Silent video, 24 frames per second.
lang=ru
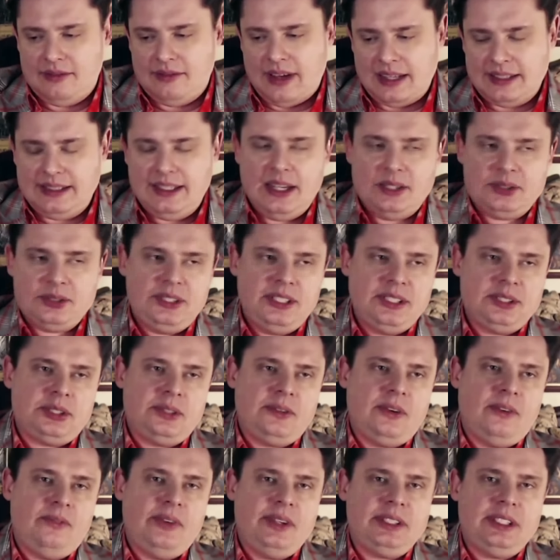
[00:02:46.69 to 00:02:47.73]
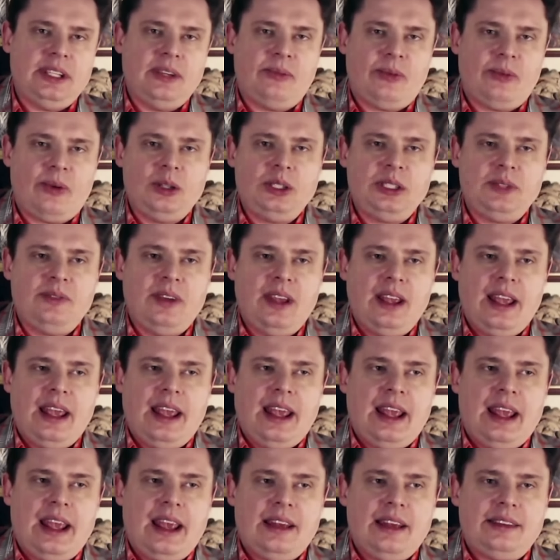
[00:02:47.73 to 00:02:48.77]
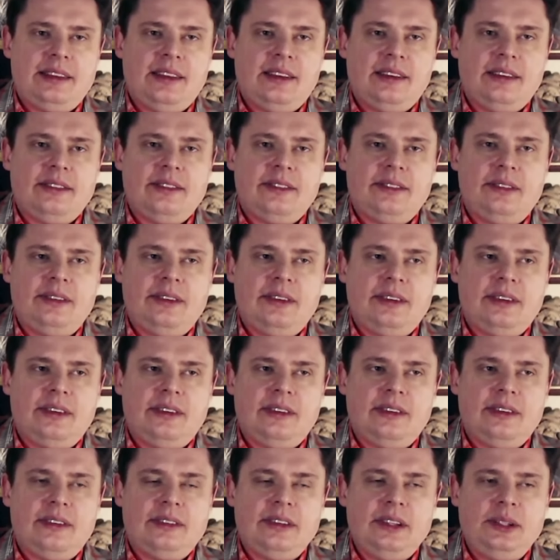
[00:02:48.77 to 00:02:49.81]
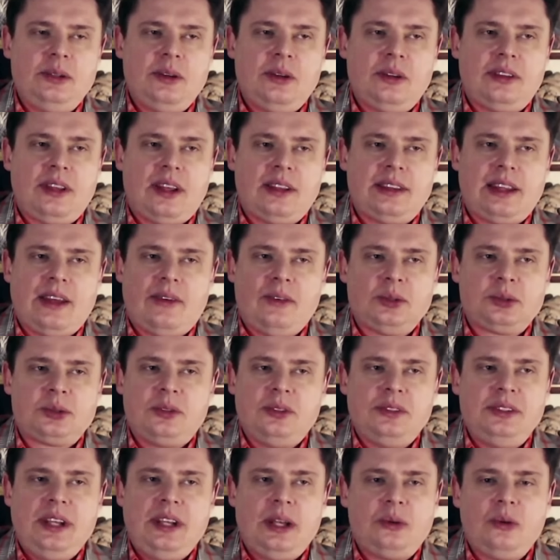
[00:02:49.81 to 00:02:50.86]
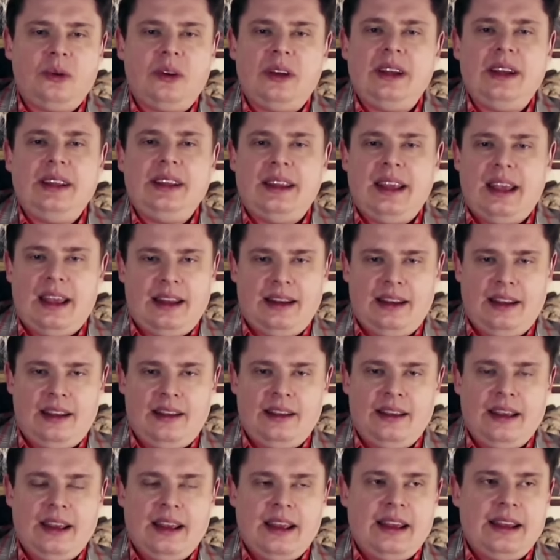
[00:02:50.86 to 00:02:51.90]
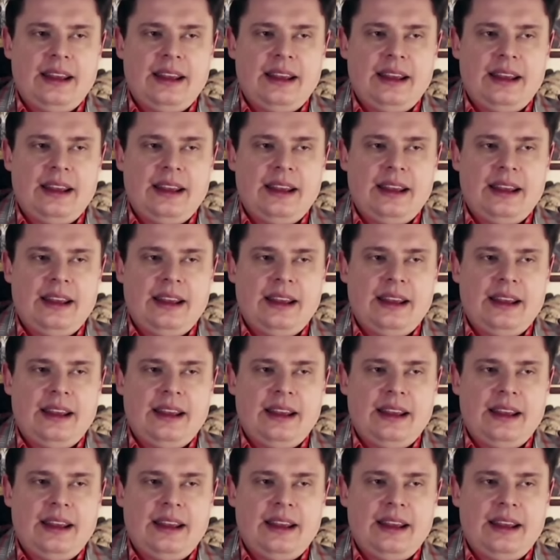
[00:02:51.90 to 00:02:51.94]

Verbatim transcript: одежде, живописи и прочем, это э, идет от того, что нету критерия,